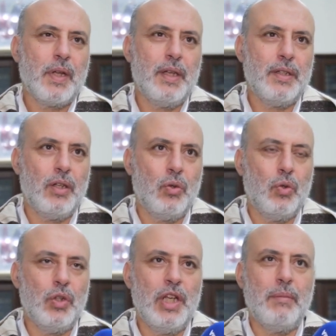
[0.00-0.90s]

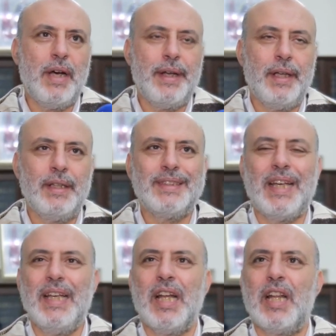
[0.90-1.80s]
انه لماري
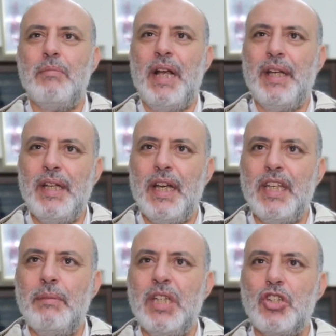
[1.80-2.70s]
التيارات البحريه
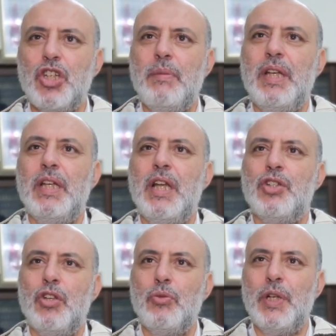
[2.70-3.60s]
هي من الشمال الى
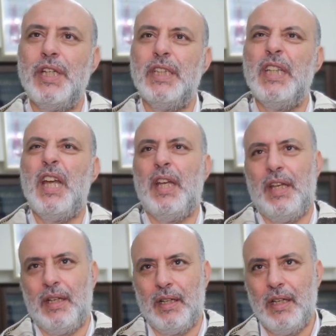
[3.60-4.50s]
الجنوب وهي
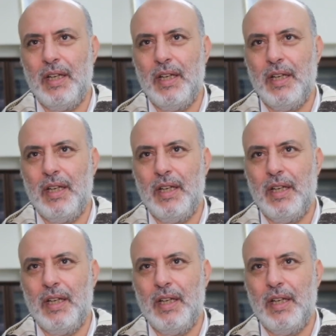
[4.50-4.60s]
دائريه